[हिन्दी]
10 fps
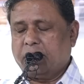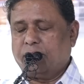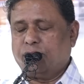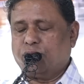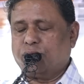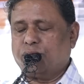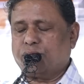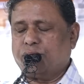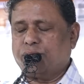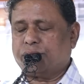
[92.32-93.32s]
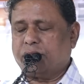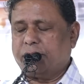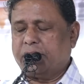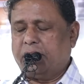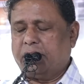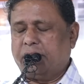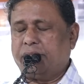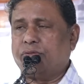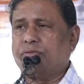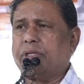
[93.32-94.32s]
हम लोगों को समझने की
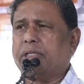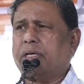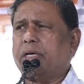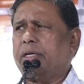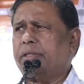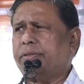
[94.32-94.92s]
ज़रूरत है